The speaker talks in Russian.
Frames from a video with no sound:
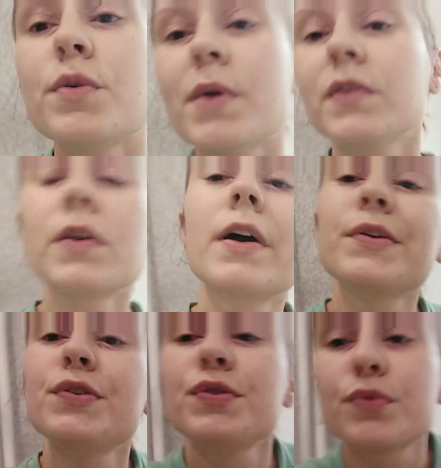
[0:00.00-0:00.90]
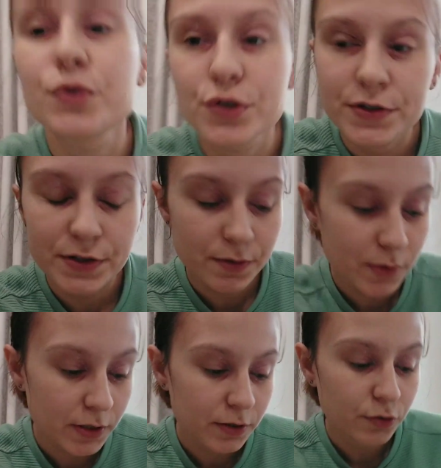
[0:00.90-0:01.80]
ребятки, хотите очень
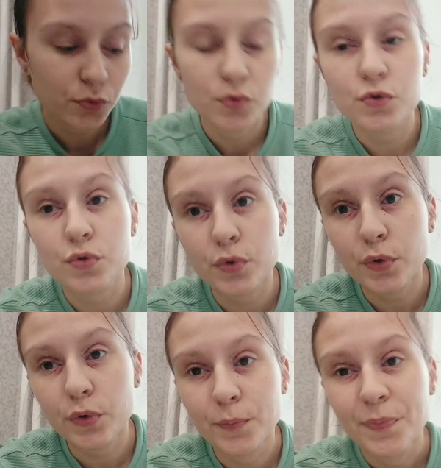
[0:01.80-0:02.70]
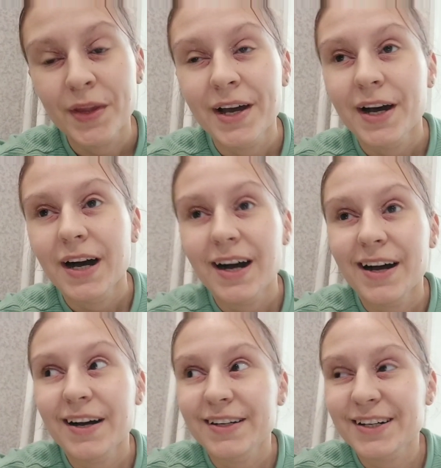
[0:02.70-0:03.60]
занимательную историю?
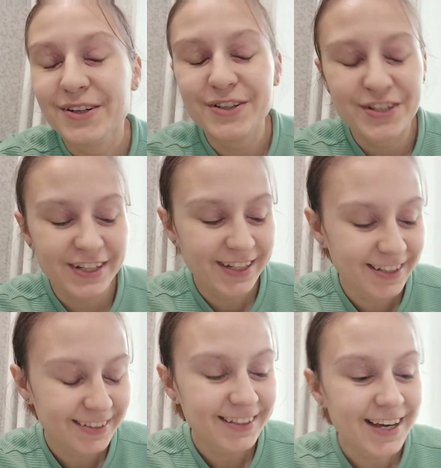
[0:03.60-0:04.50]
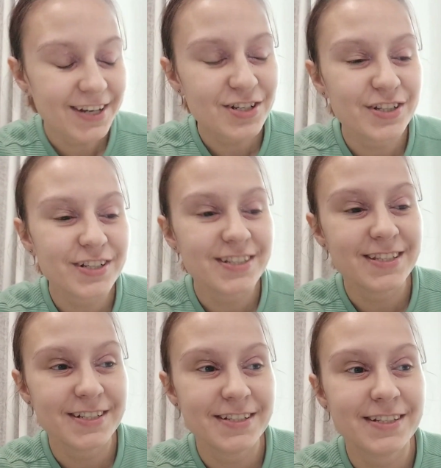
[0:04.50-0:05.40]
А, короче, я решила
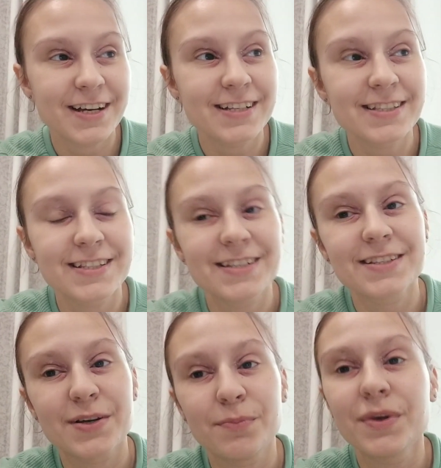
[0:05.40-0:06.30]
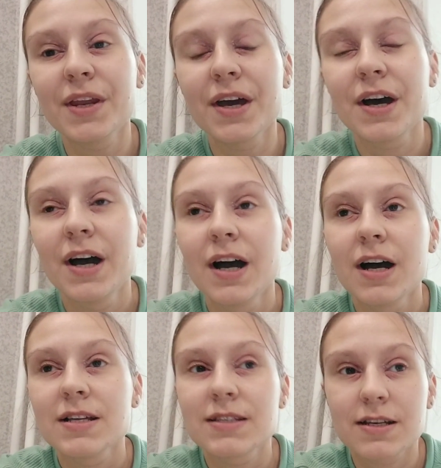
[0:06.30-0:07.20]
сделать заказ на детском мире,
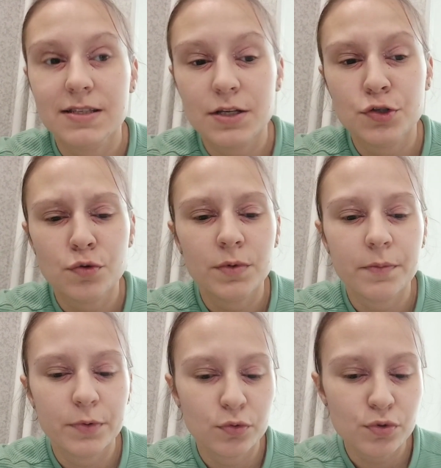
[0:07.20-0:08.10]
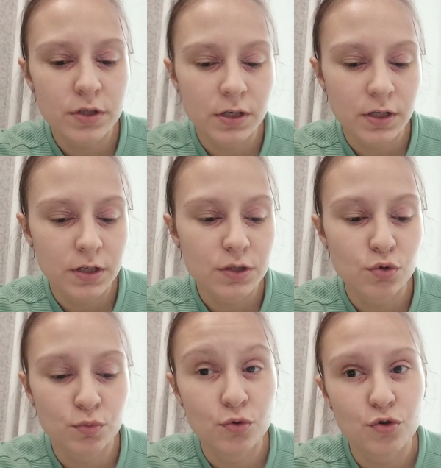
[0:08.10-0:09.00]
заказать съемки подгузники и
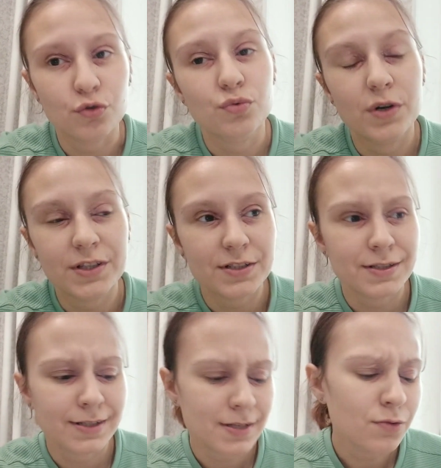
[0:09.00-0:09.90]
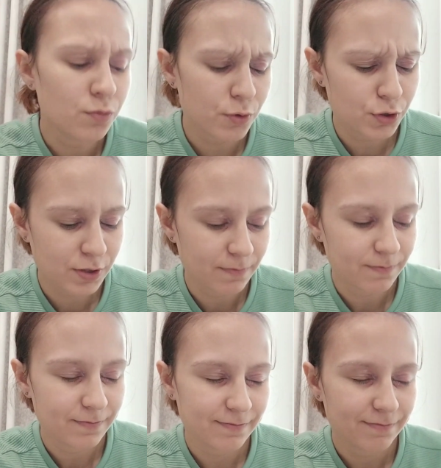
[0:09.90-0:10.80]
зубную щетку хотела заказать. Но
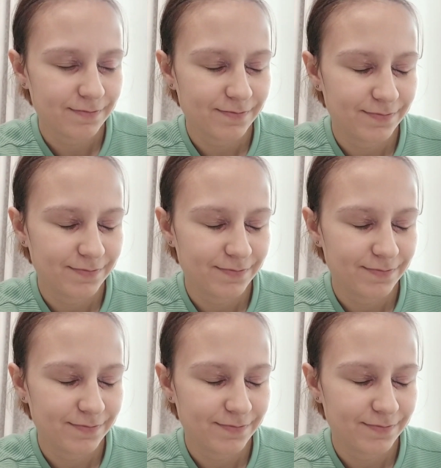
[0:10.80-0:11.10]
просто